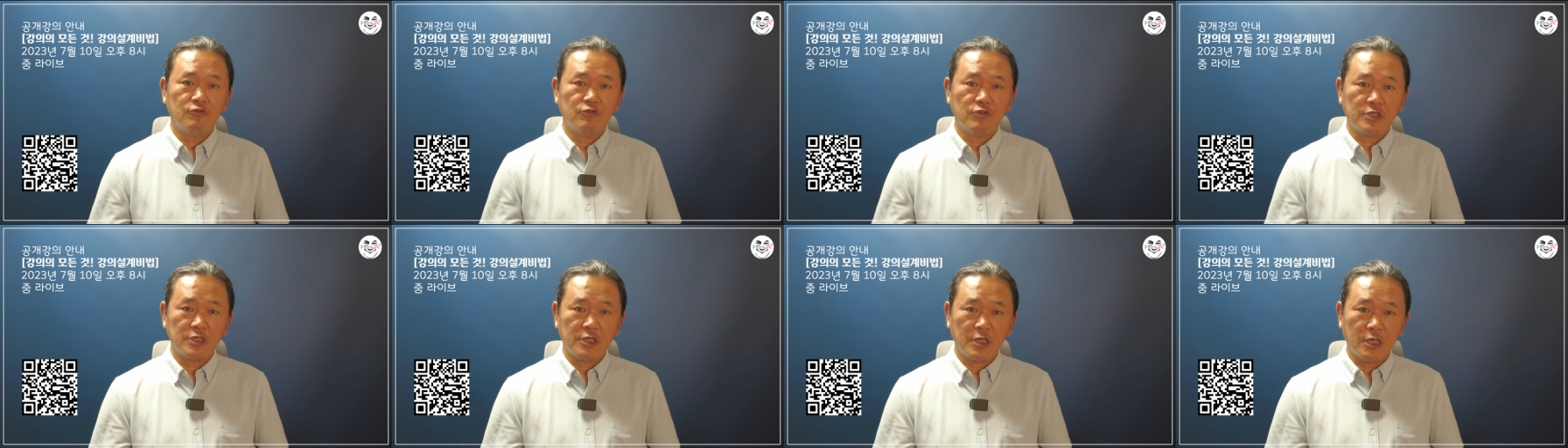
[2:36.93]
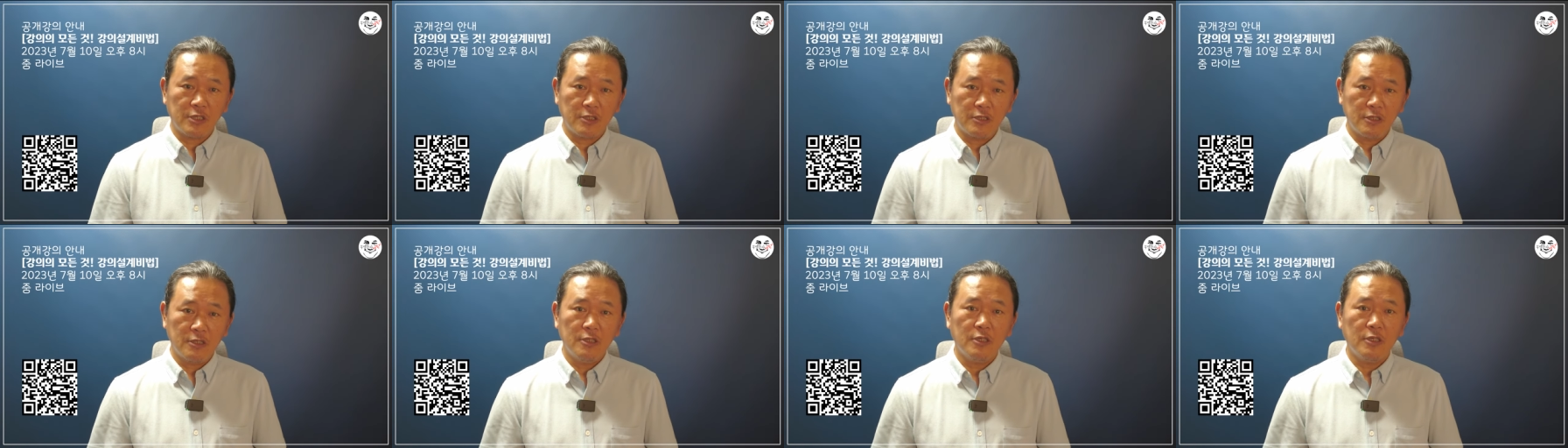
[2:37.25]

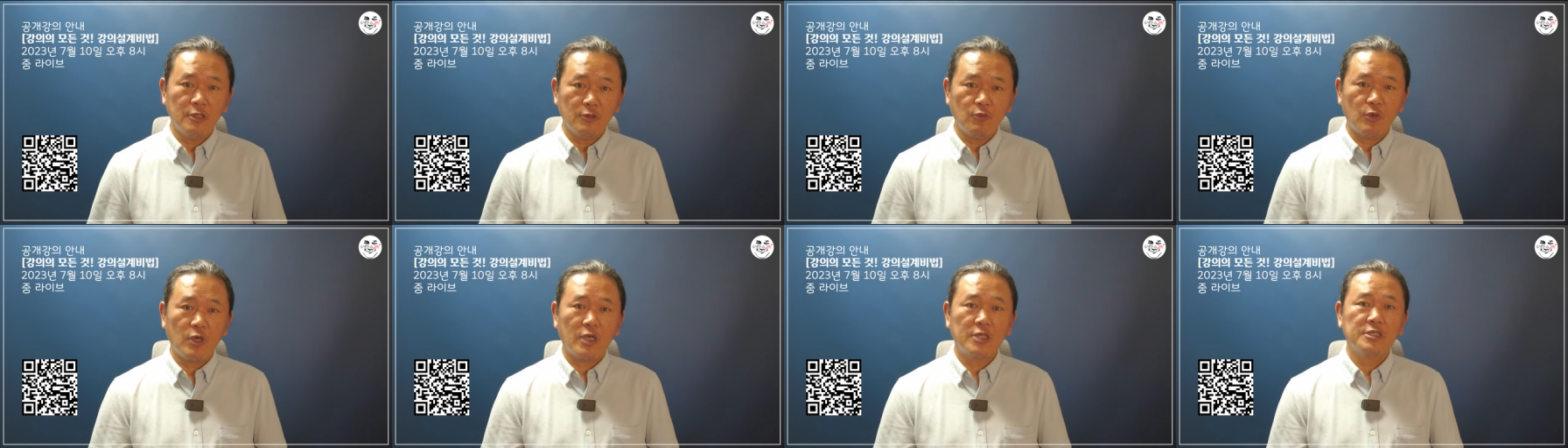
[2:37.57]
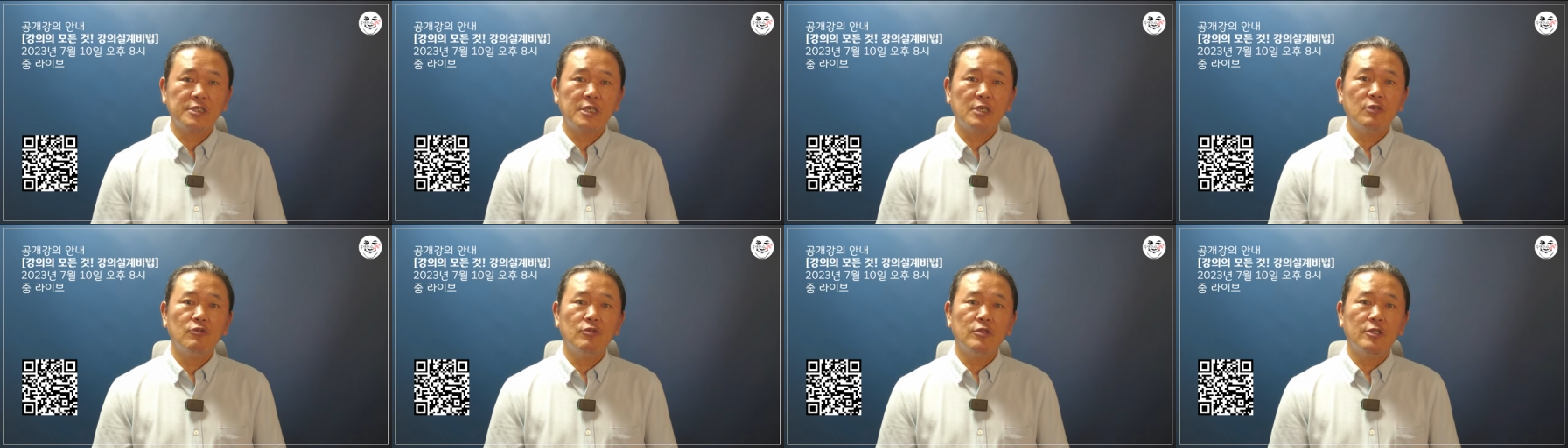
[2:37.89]
2시간을 꽉
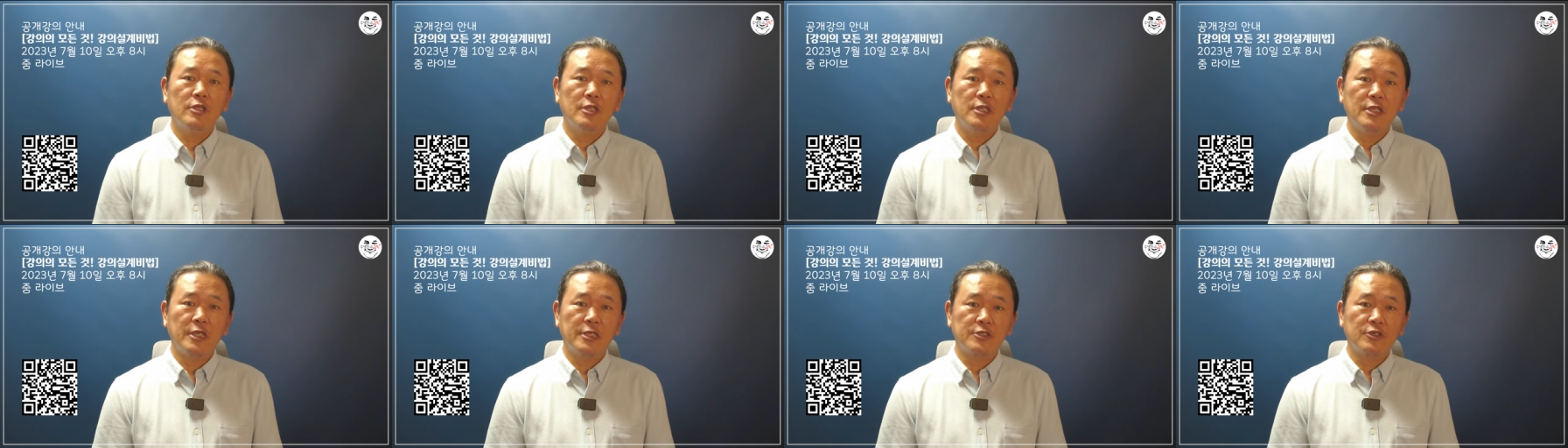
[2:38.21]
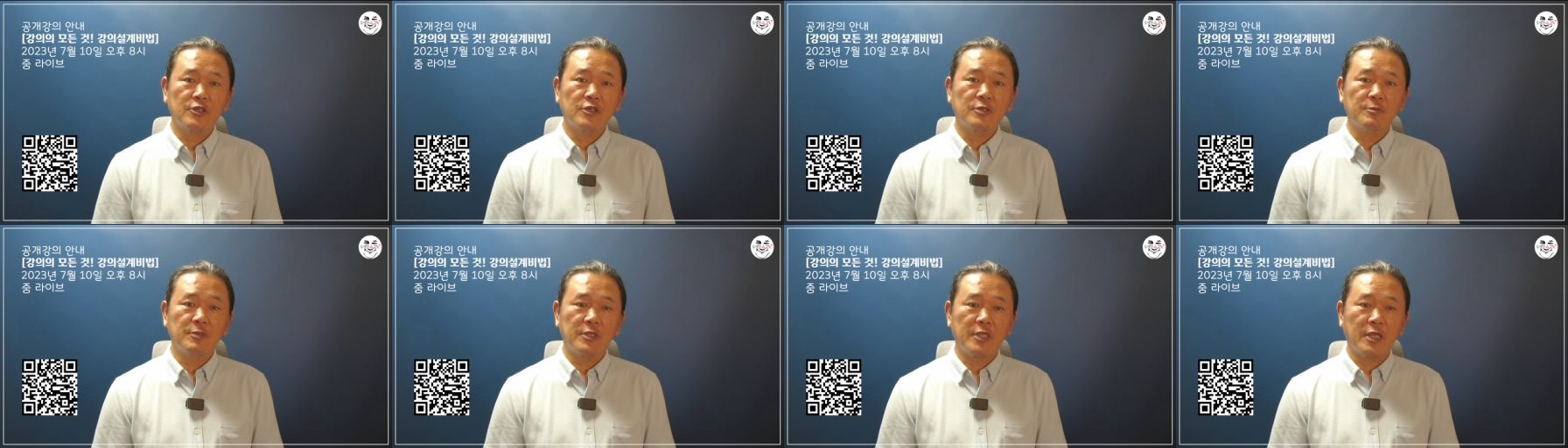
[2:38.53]
채울
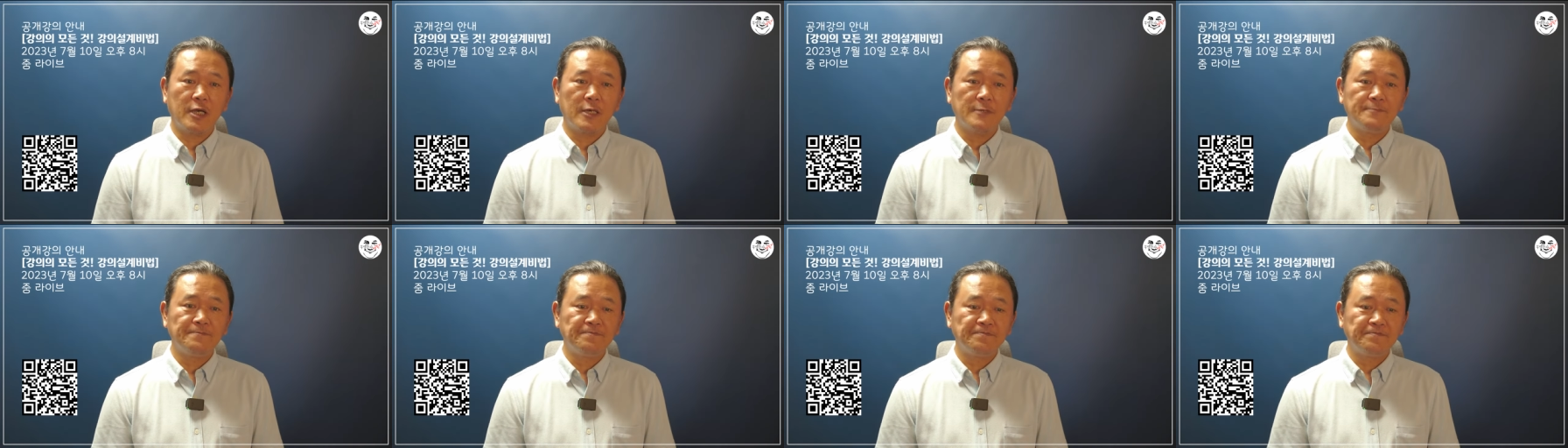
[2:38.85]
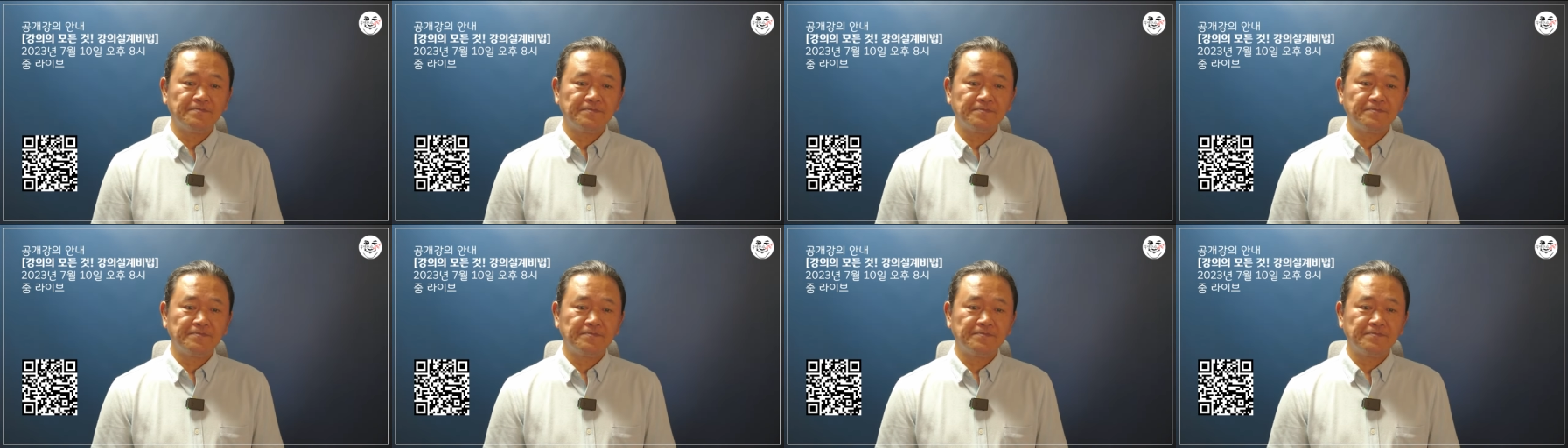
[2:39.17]
예정입니다.